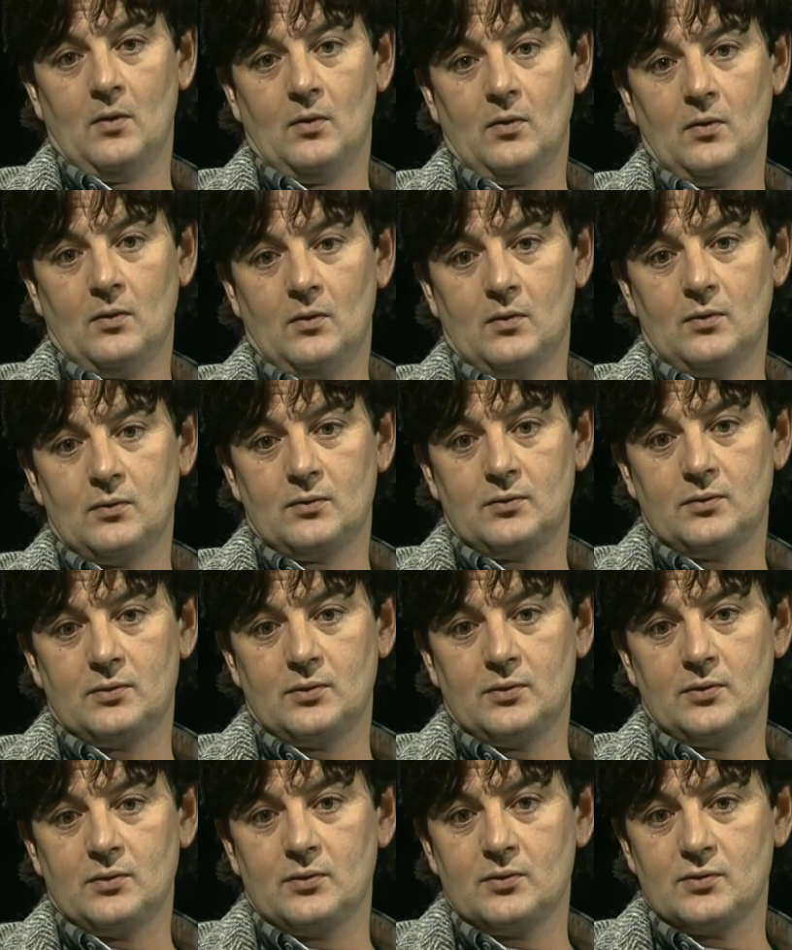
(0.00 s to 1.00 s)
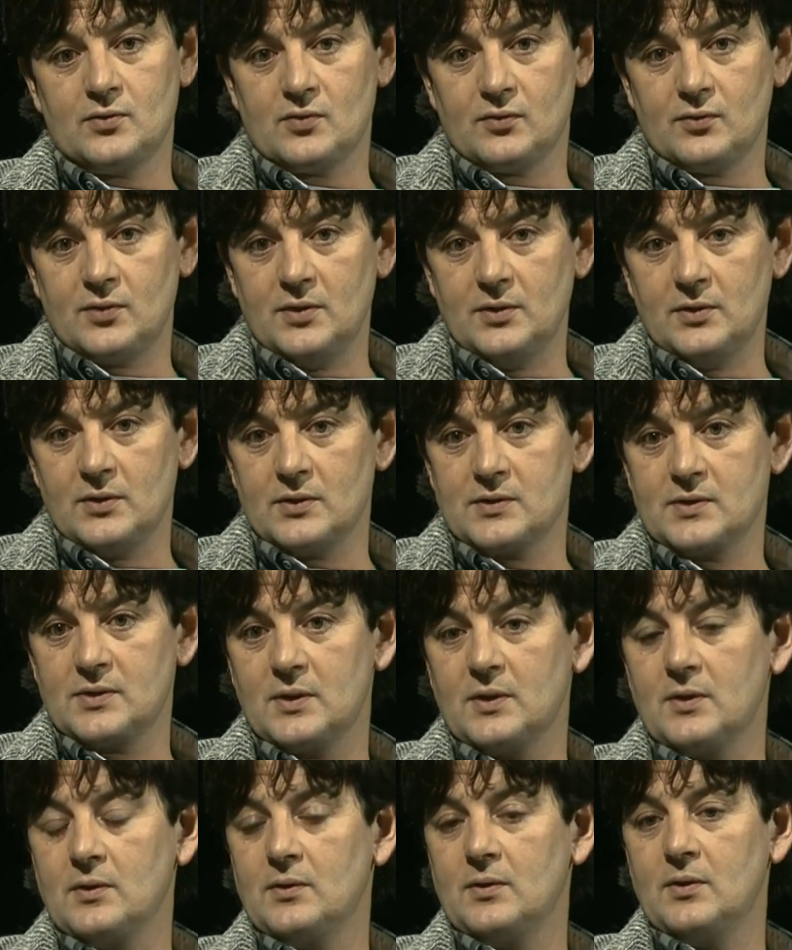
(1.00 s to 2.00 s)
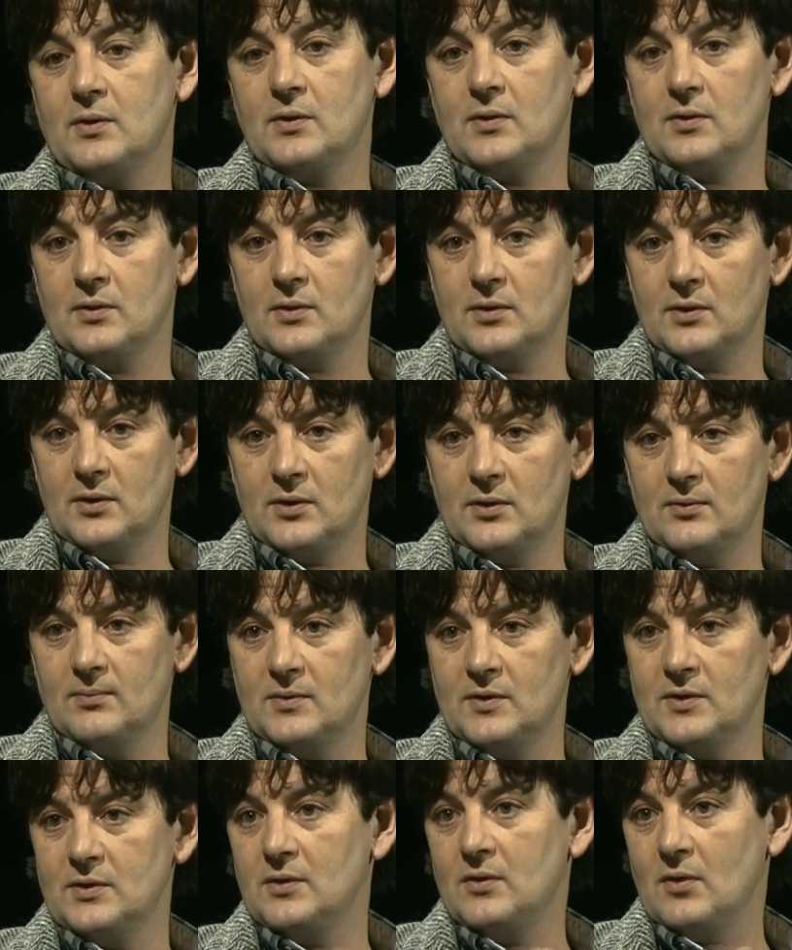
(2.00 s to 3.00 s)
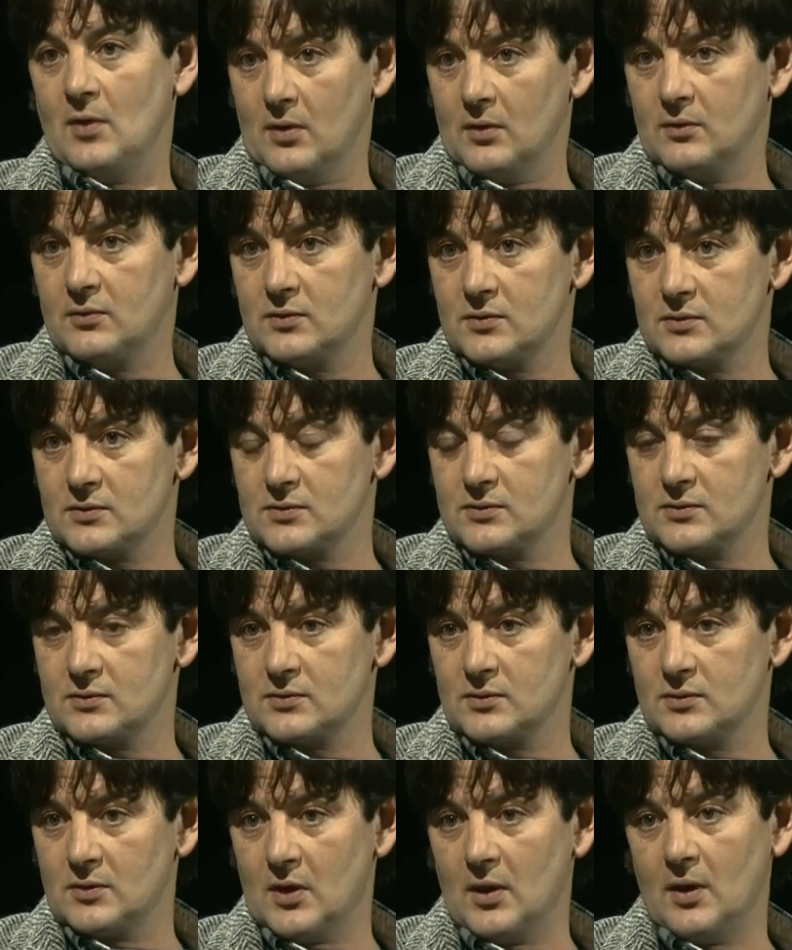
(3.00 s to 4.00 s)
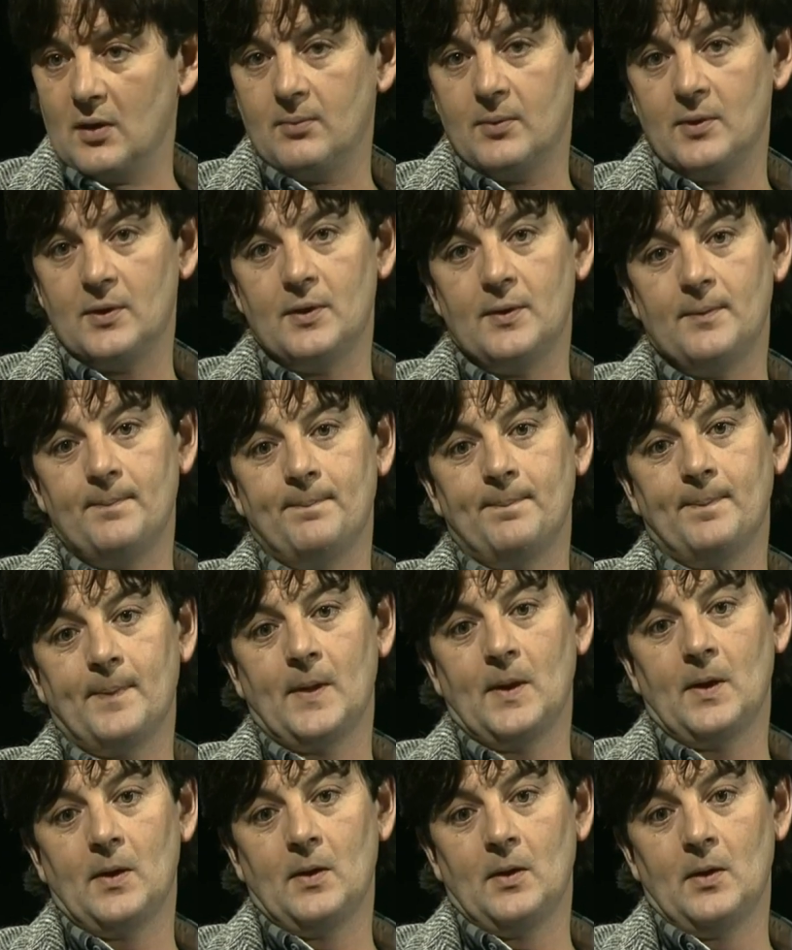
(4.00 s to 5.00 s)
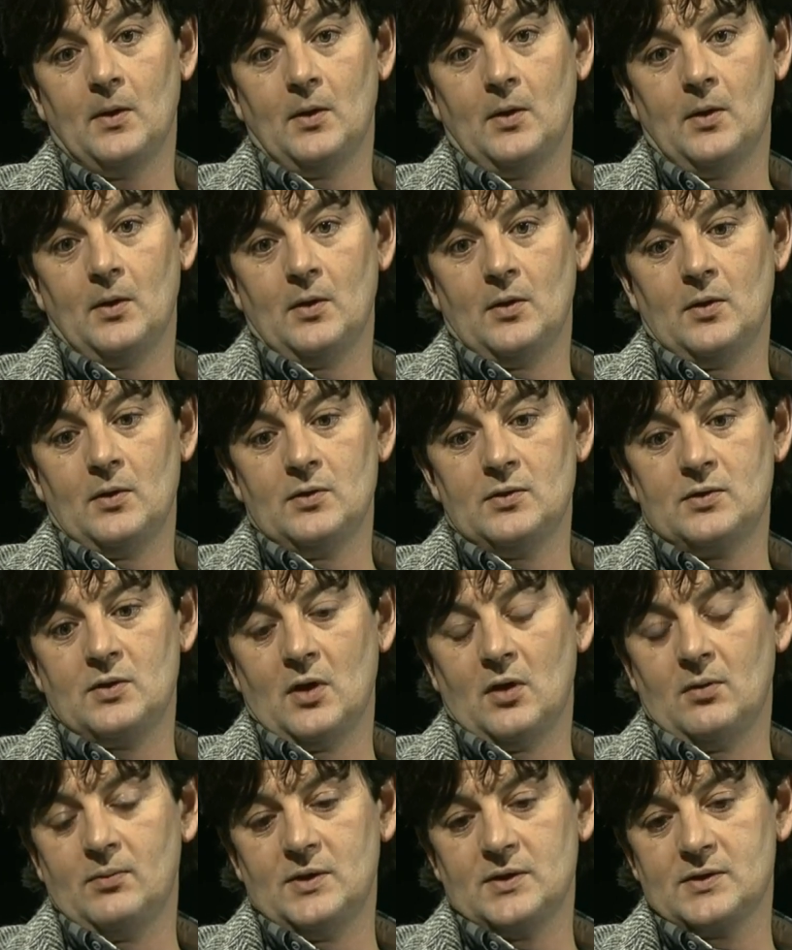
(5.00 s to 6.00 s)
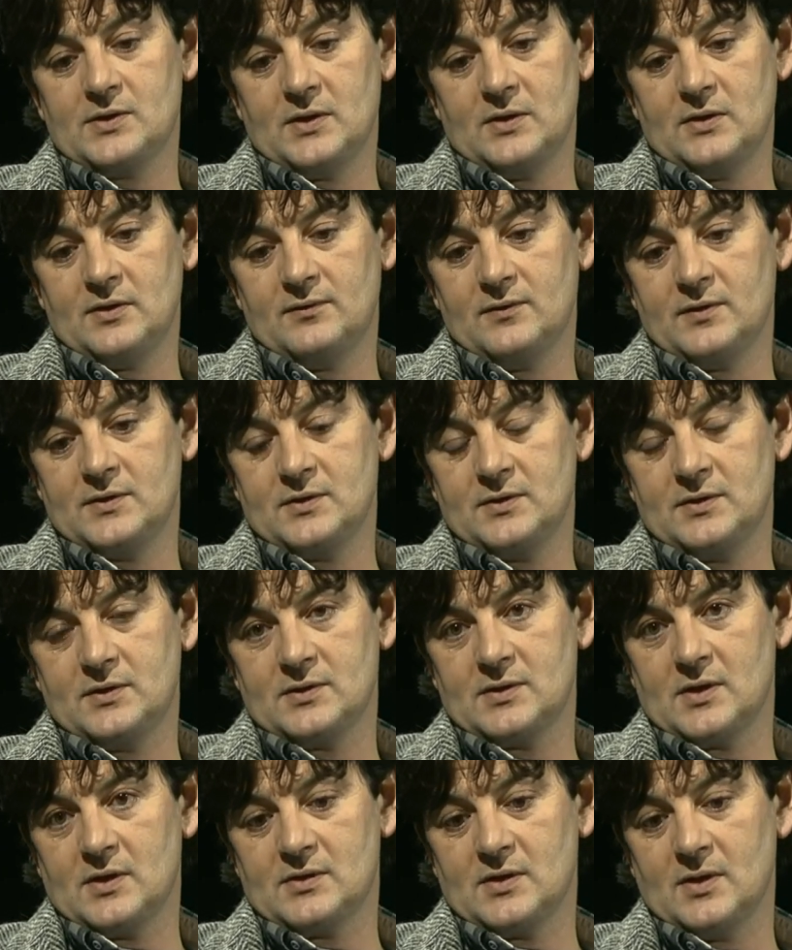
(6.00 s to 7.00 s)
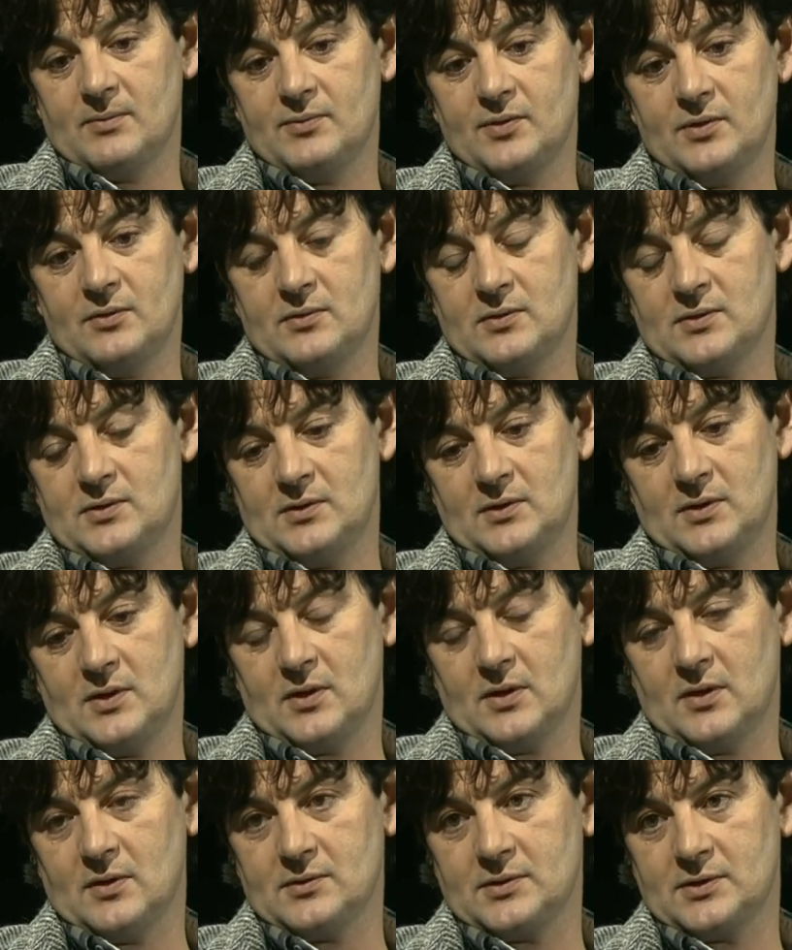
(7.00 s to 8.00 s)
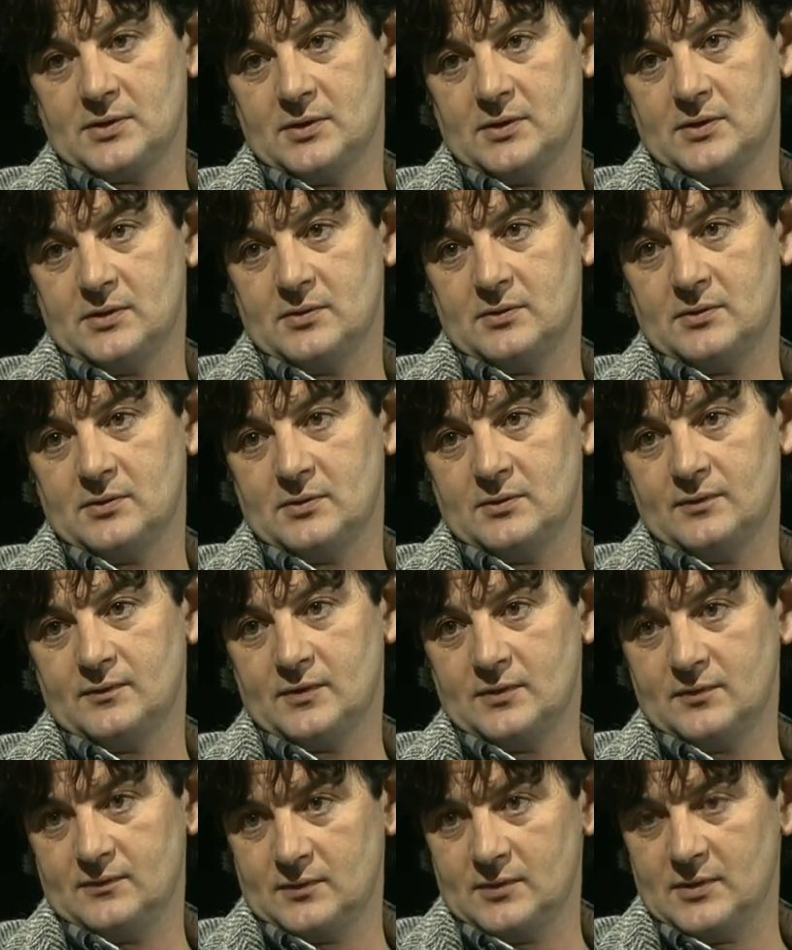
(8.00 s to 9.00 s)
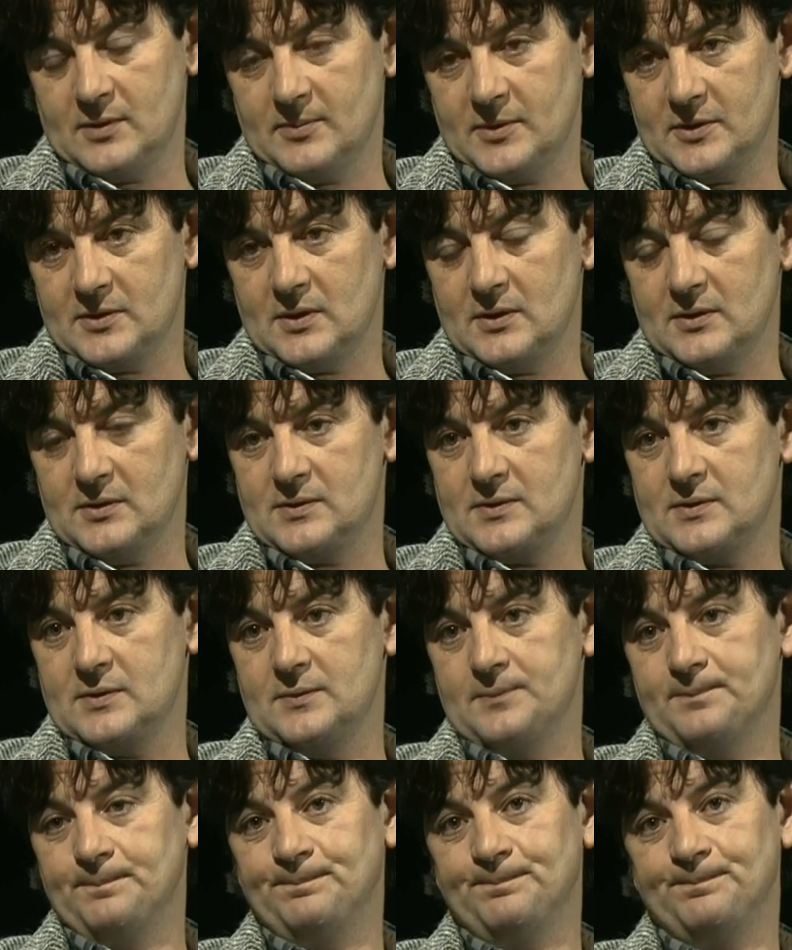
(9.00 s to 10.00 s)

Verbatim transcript: Und äh, so ging das dann äh, eben in den Orkus. Aber ich glaube, letztendlich wird sich das als ein Pyrrhussieg herausstellen für die Fundamentalisten.